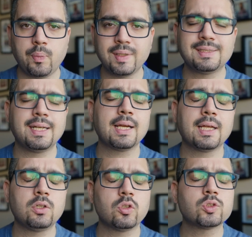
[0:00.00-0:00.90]
può essere anche
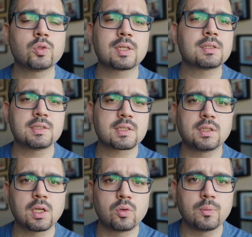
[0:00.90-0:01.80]
il nostro hard disk
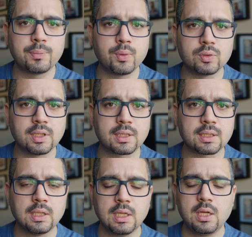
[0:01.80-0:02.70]
del computer.